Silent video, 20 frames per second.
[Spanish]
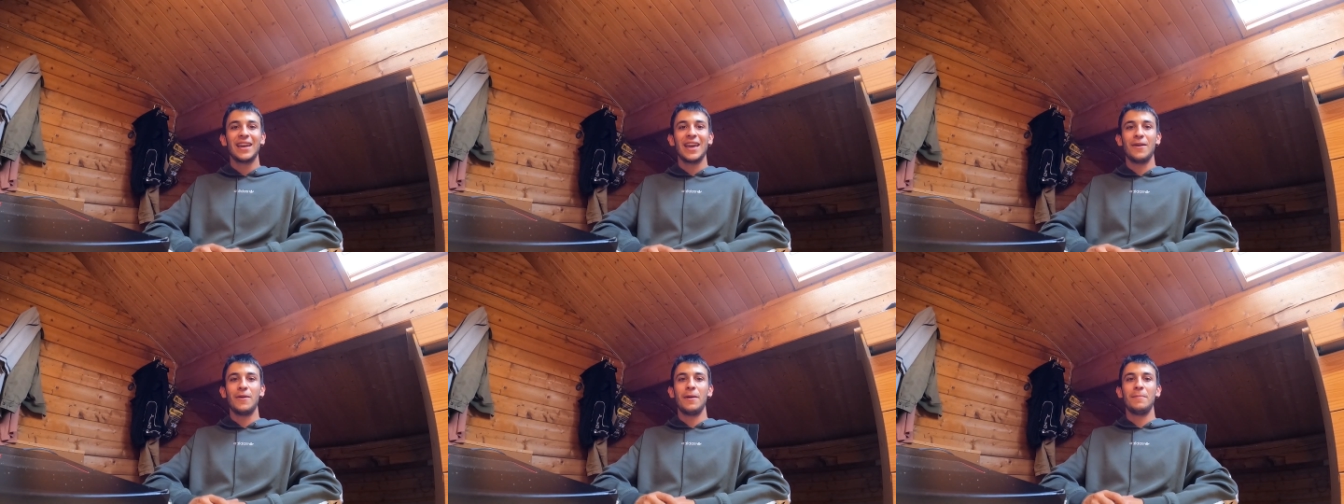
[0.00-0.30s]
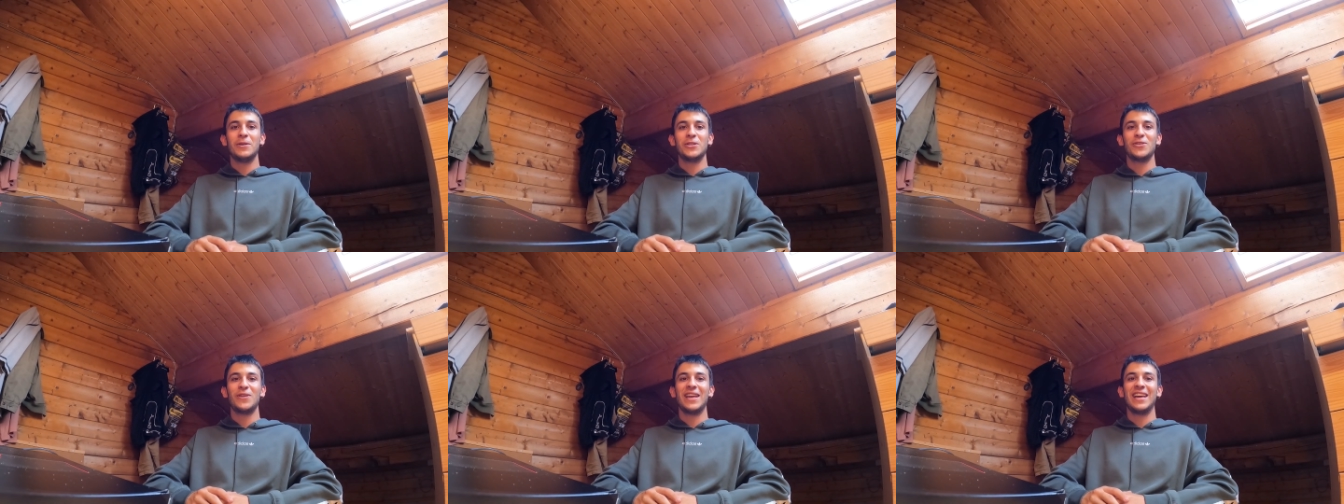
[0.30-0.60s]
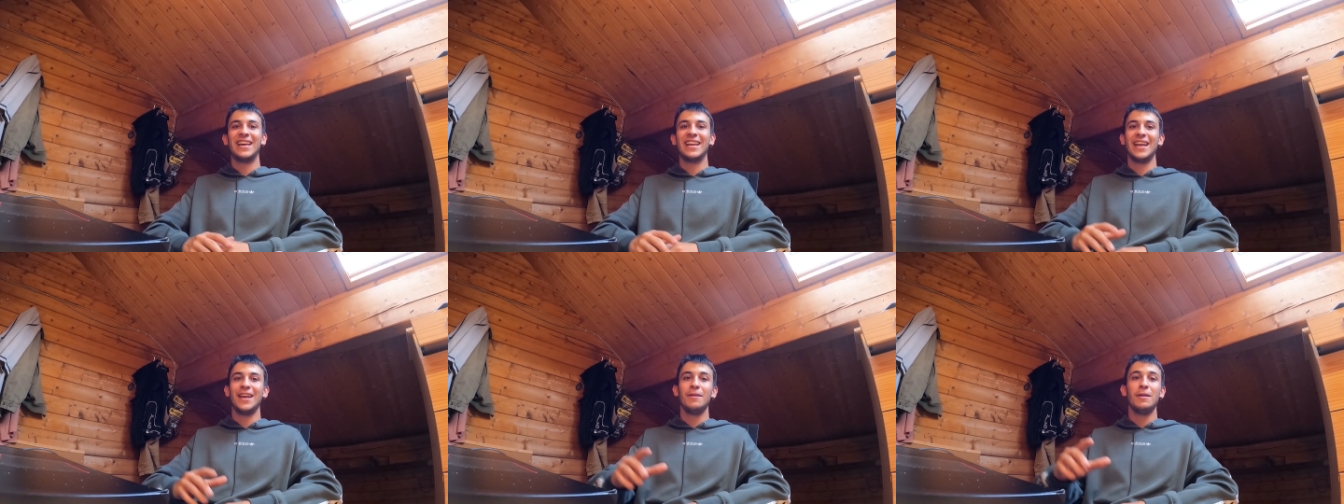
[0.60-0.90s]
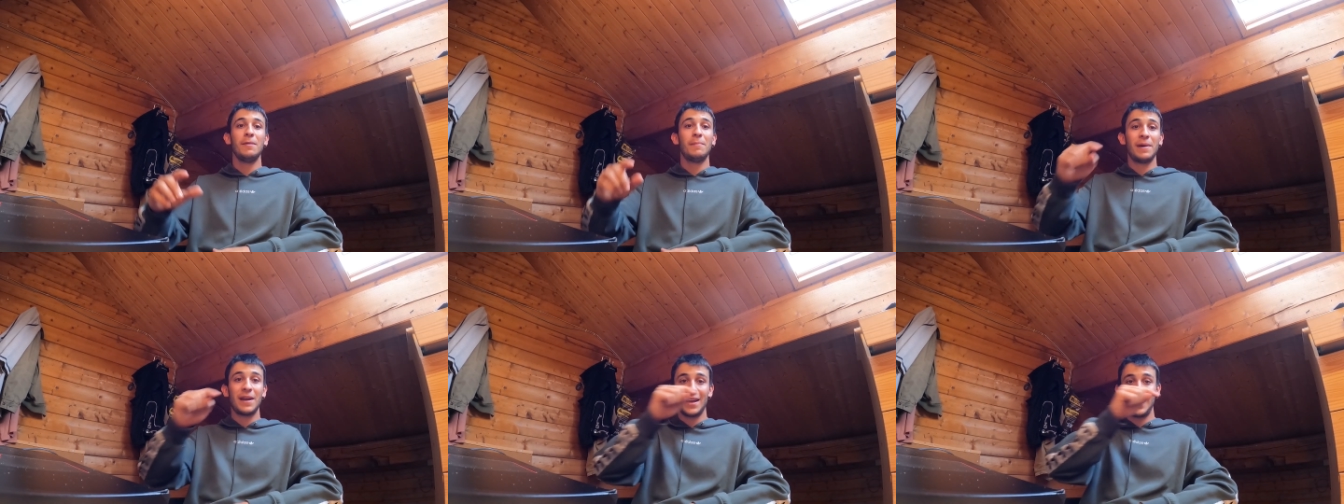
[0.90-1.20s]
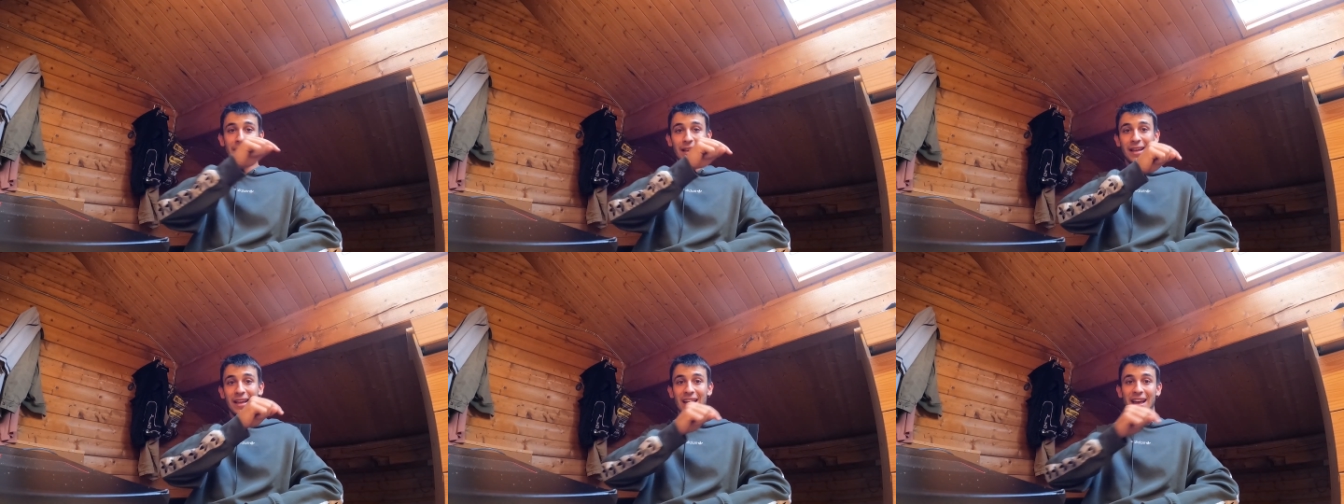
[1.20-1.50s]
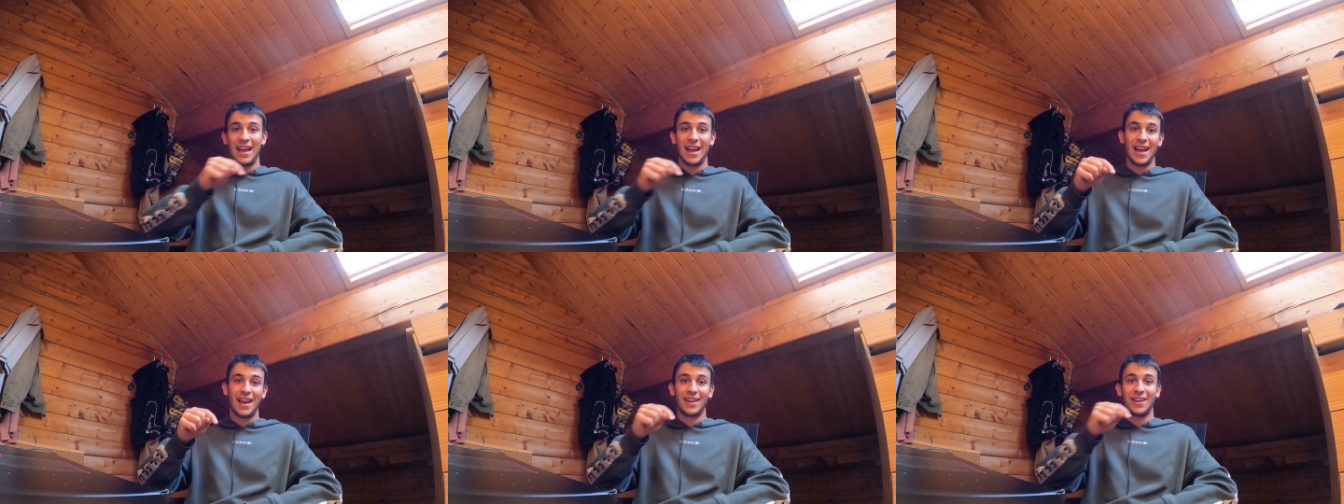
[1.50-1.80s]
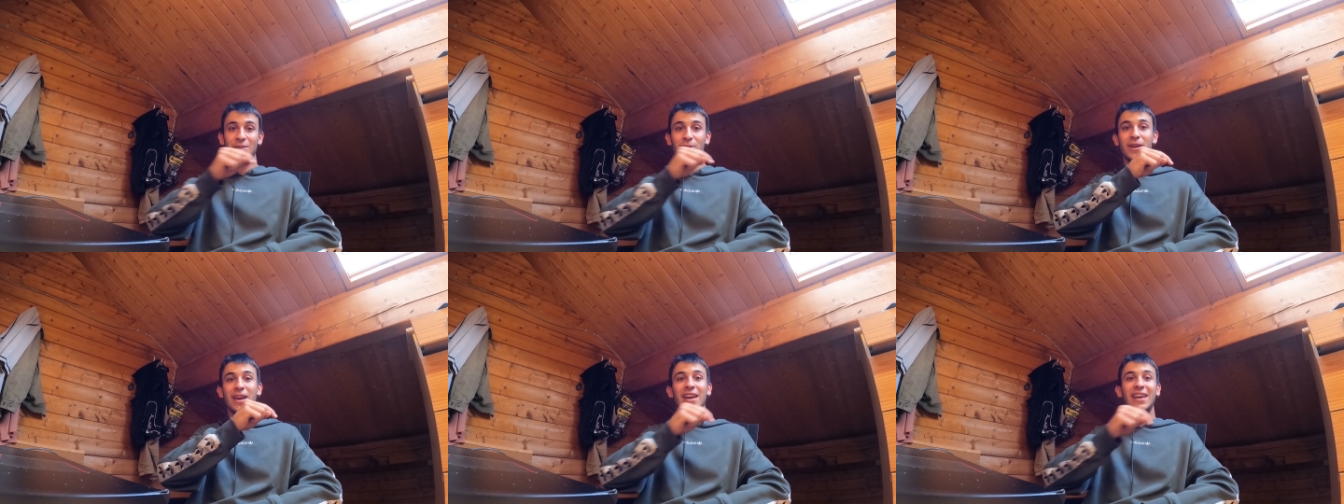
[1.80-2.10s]
que es una persona increíble para
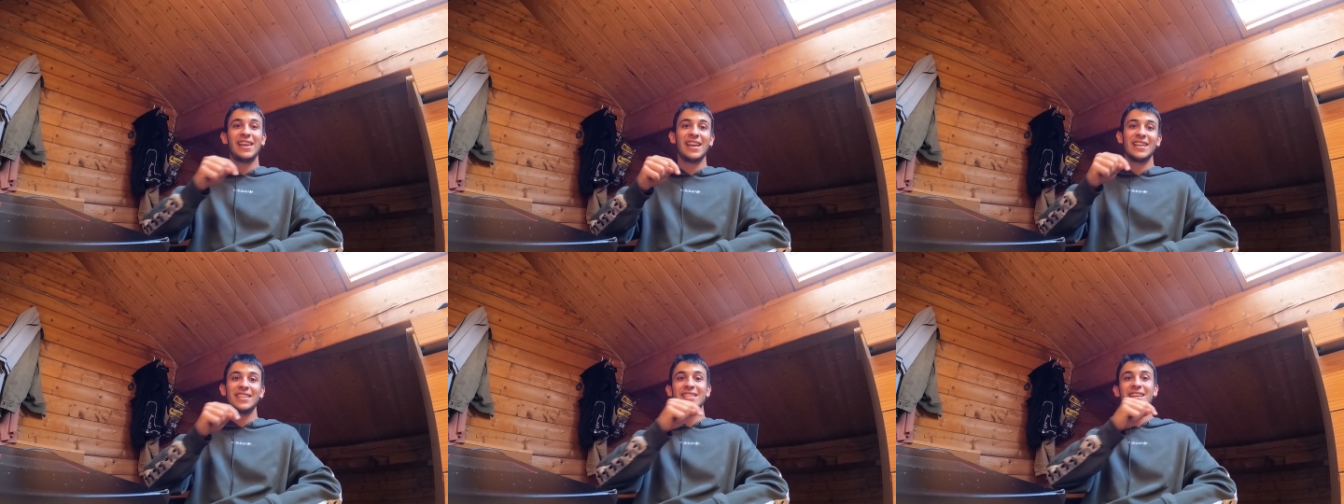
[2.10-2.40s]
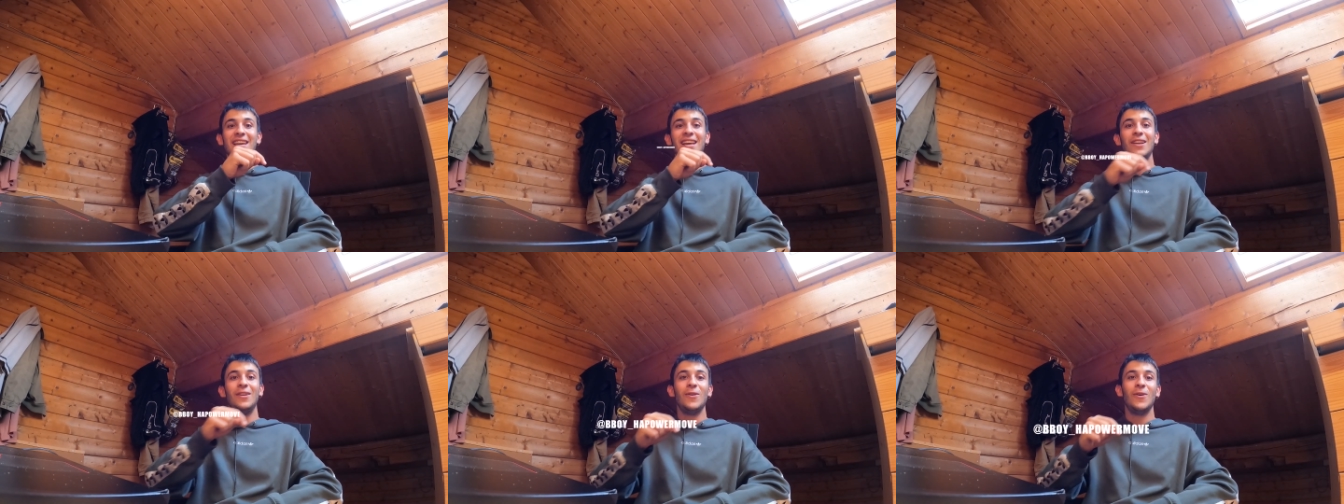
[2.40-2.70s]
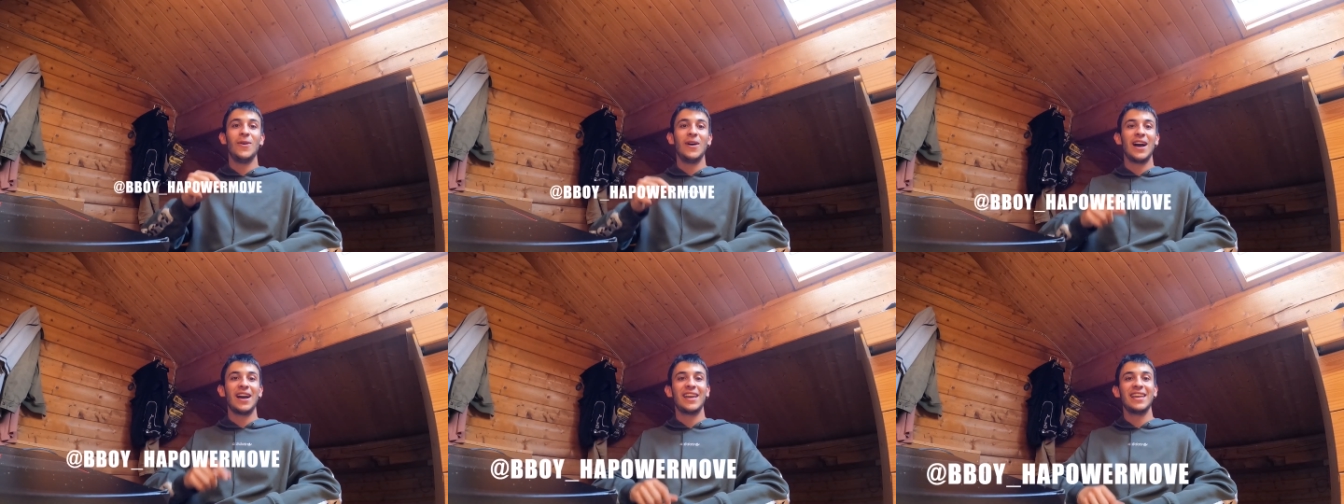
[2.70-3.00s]
aquellos que quieran seguirlo.